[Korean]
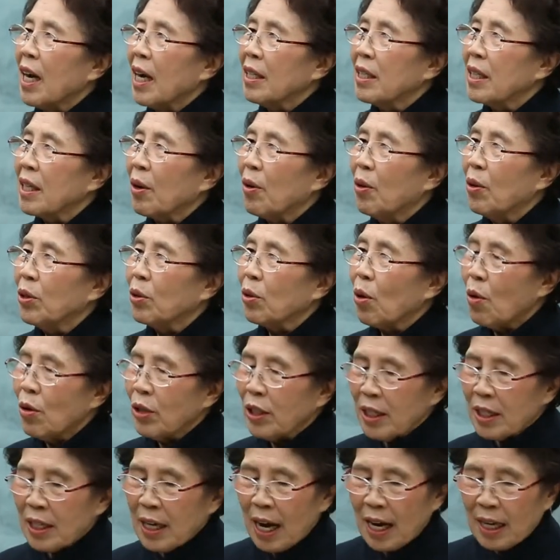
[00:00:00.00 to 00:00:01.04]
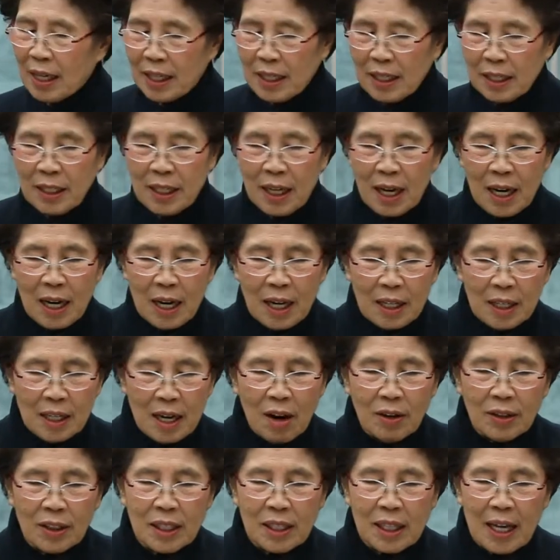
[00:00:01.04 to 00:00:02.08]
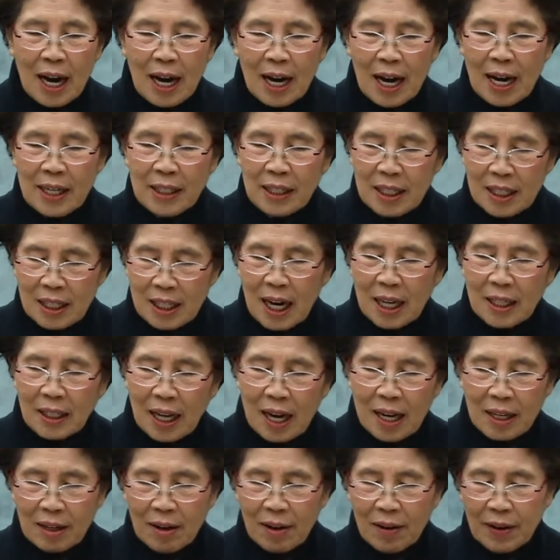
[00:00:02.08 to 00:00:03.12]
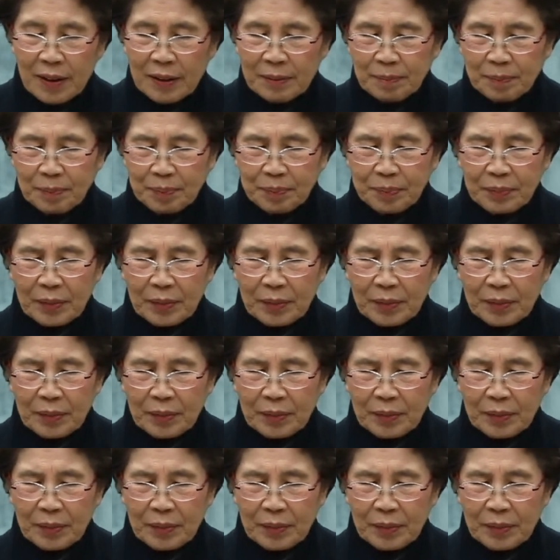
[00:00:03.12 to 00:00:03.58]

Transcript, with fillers: 가지고 통치하는 역사가 시작되는 거예요.